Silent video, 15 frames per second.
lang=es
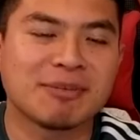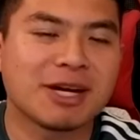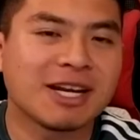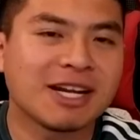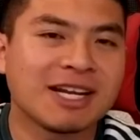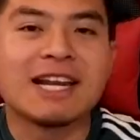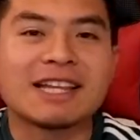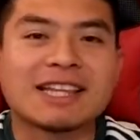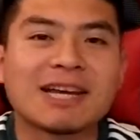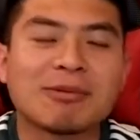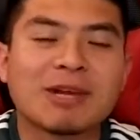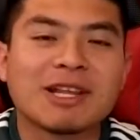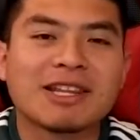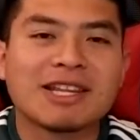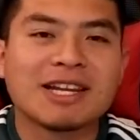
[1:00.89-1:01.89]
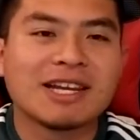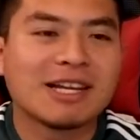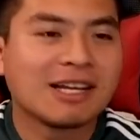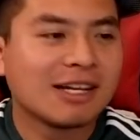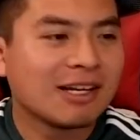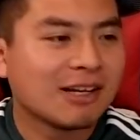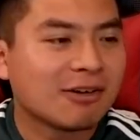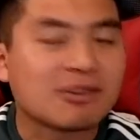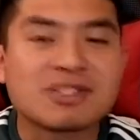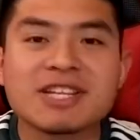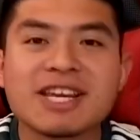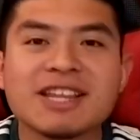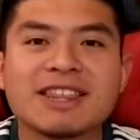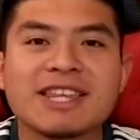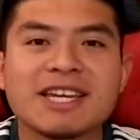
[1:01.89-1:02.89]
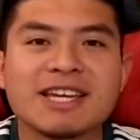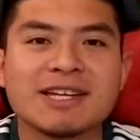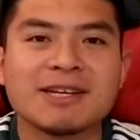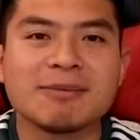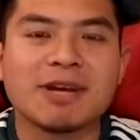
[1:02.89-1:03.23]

semana. En la tabla del cociente,